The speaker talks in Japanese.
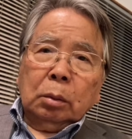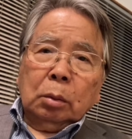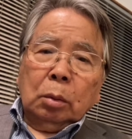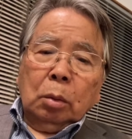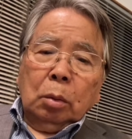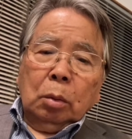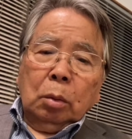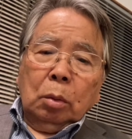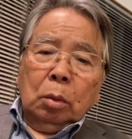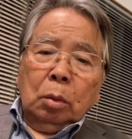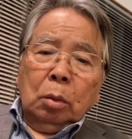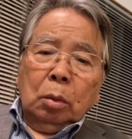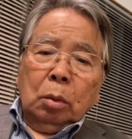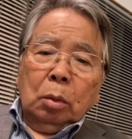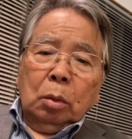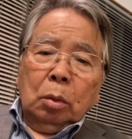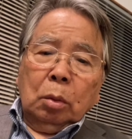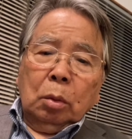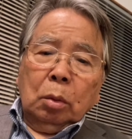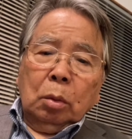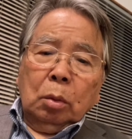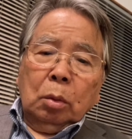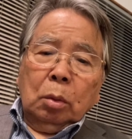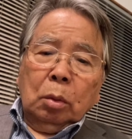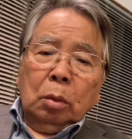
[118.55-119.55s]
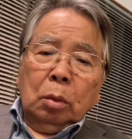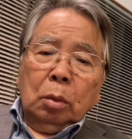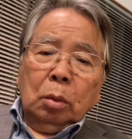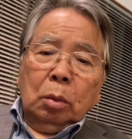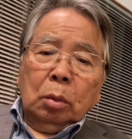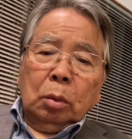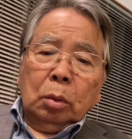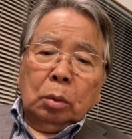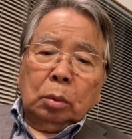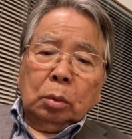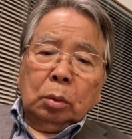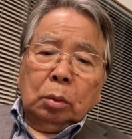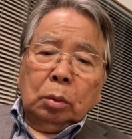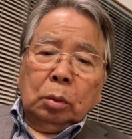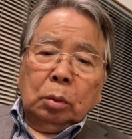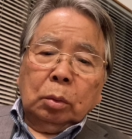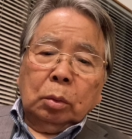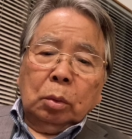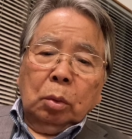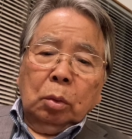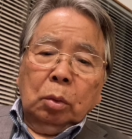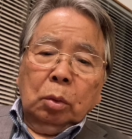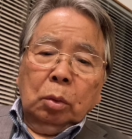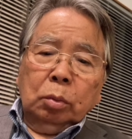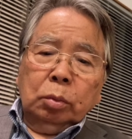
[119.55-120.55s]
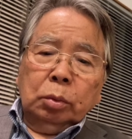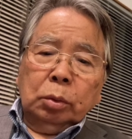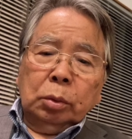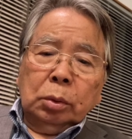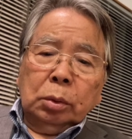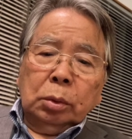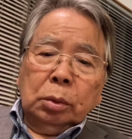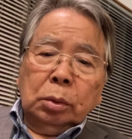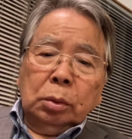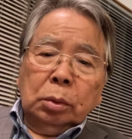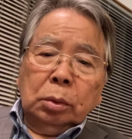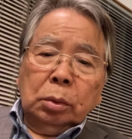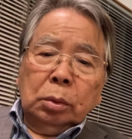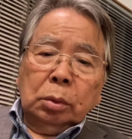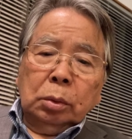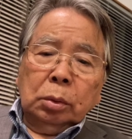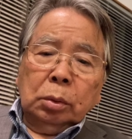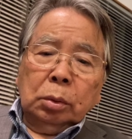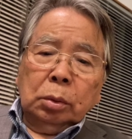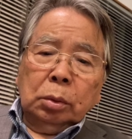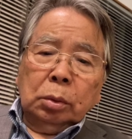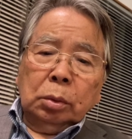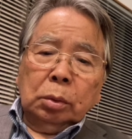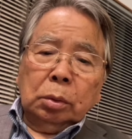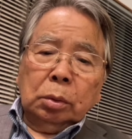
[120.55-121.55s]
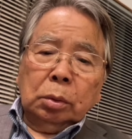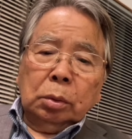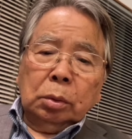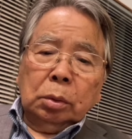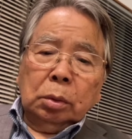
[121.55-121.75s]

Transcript: と動物